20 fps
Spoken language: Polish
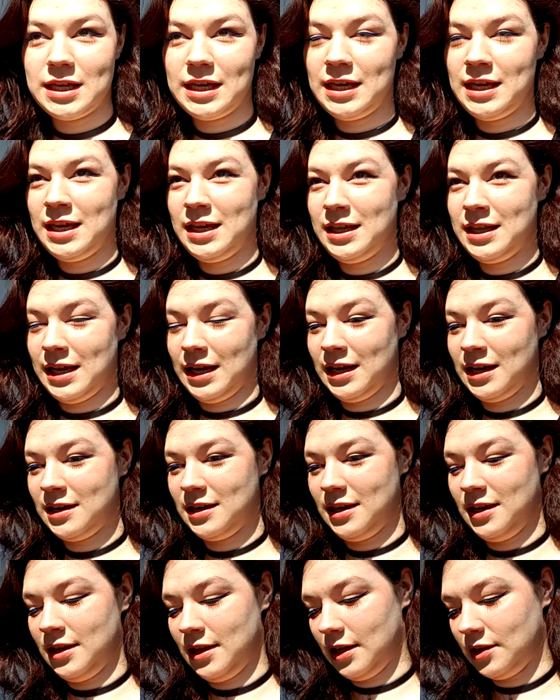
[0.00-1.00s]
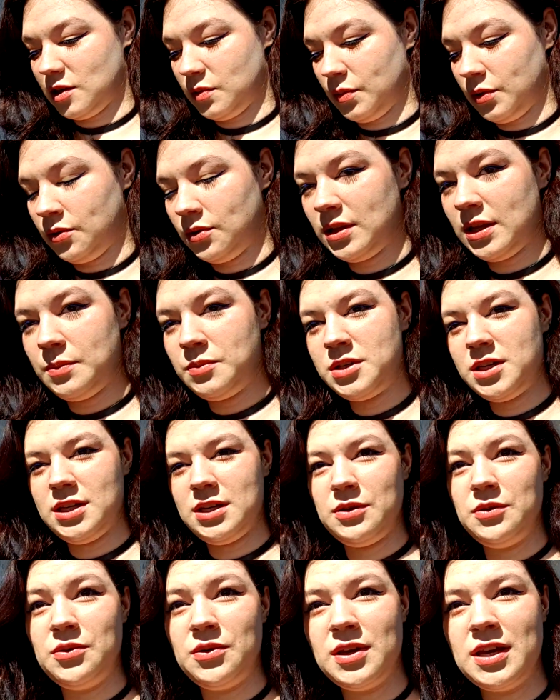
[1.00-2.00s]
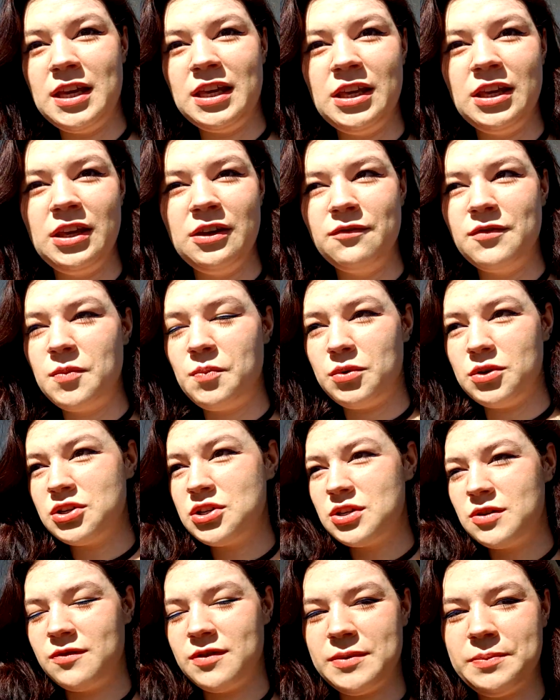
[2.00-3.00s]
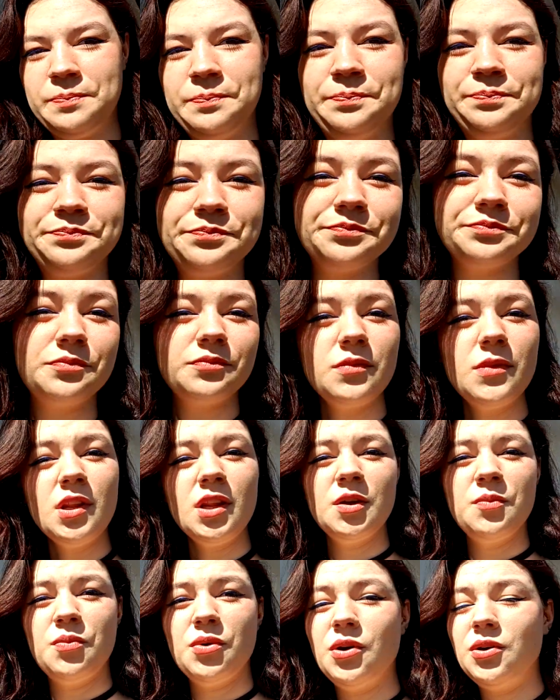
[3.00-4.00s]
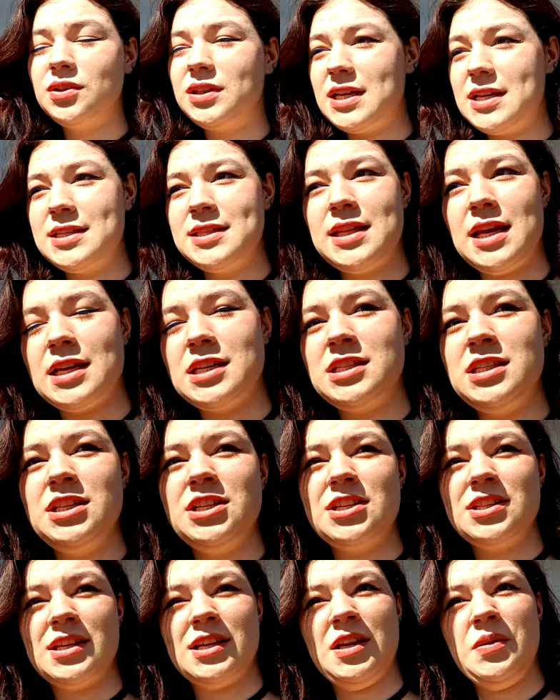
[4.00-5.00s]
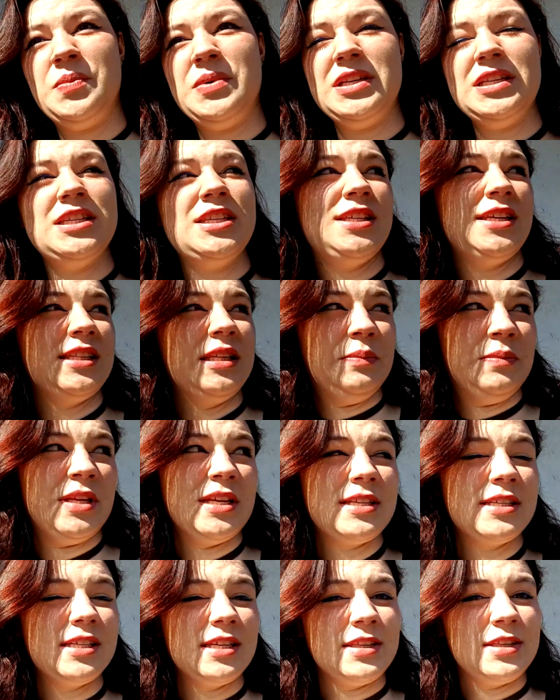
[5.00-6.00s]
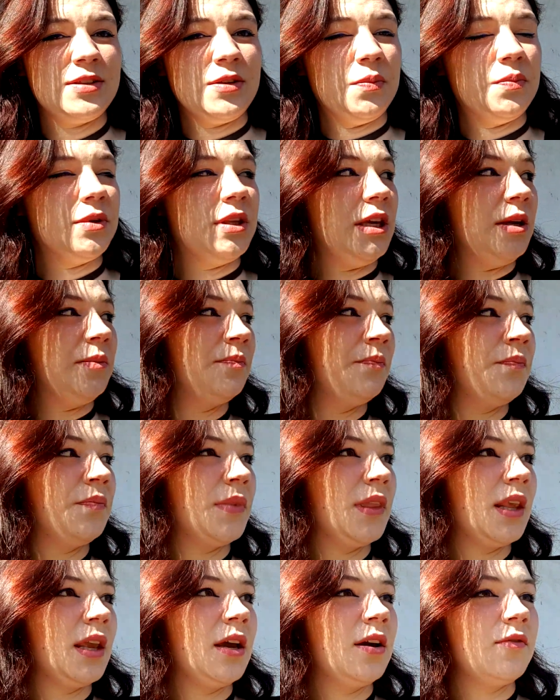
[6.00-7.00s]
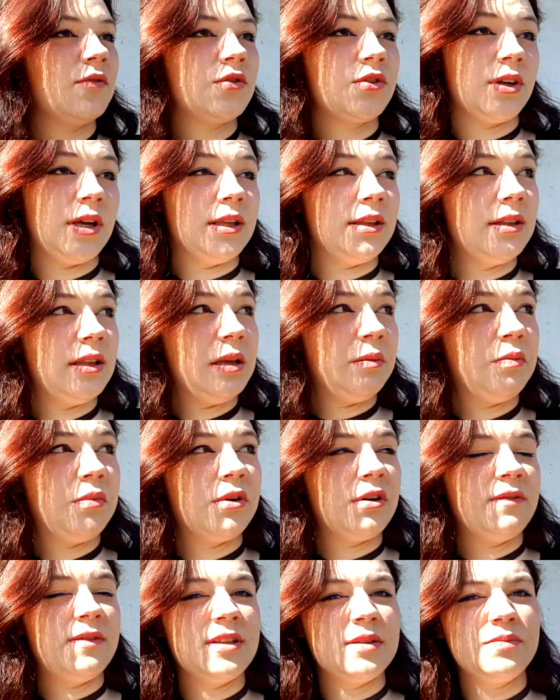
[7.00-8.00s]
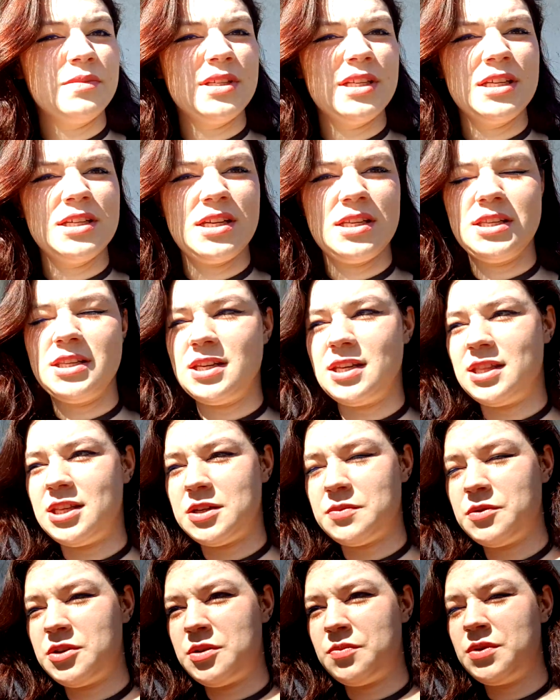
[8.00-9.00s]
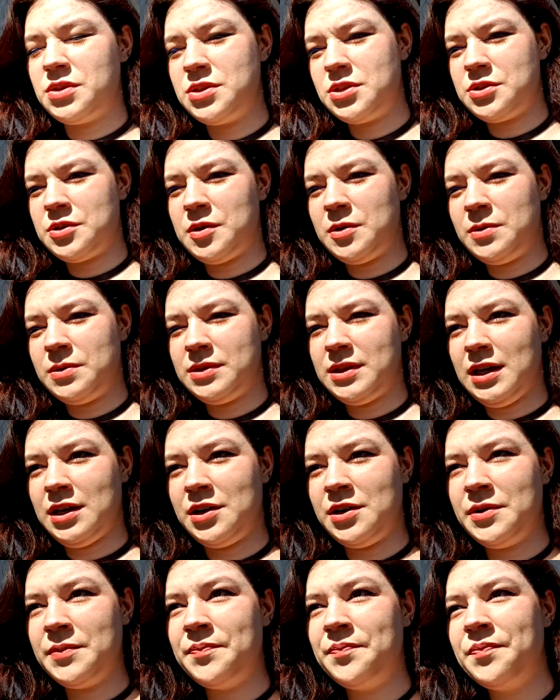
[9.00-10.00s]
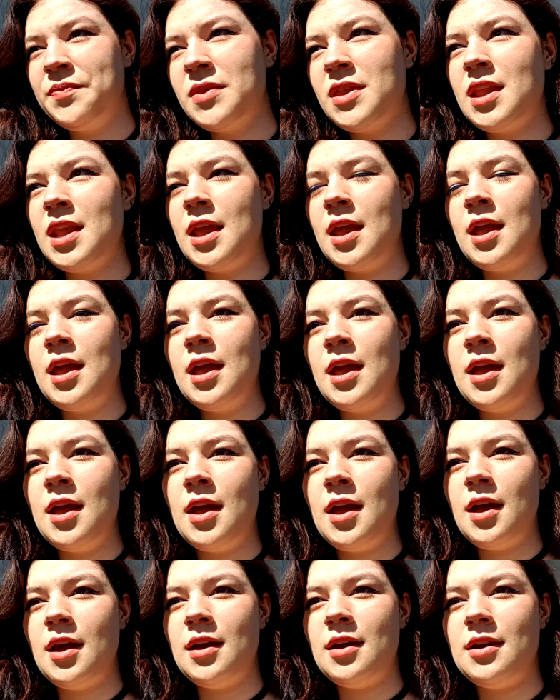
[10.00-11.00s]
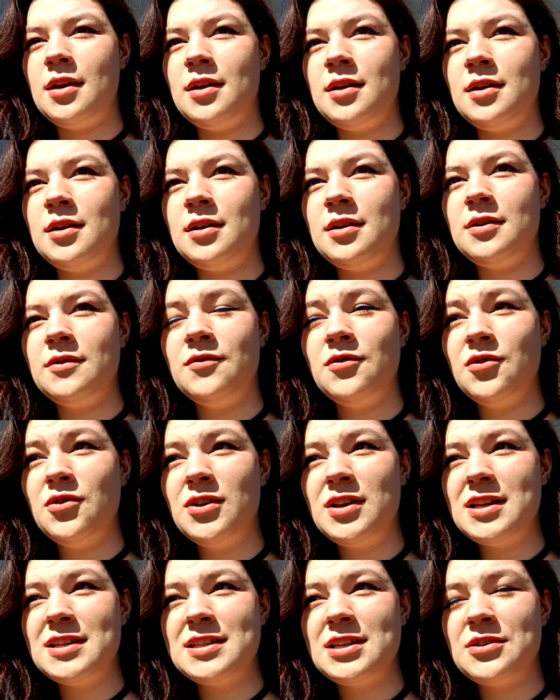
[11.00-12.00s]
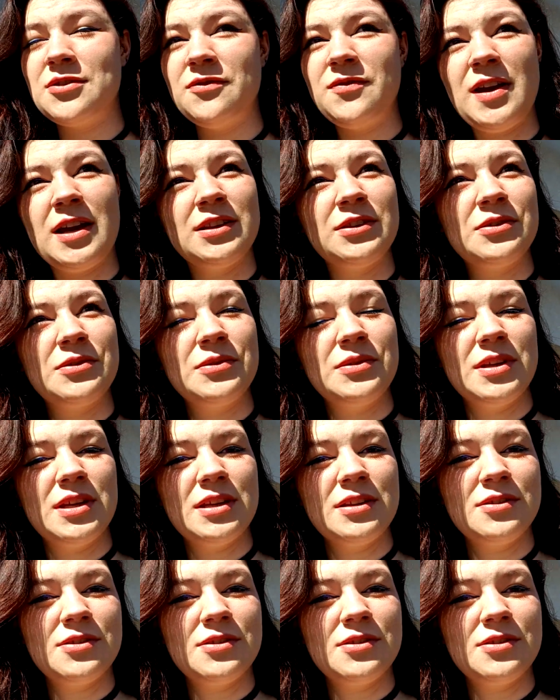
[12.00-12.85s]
I tak, I tak sobie tutaj przesiaduję i wypoczywam. Pogoda jest tak śliczna, chyba jest 17 stopni wczoraj tyle było, więc myślę, że dzisiaj też może być coś koło tego. E, w ogóle zero wiatru, nie?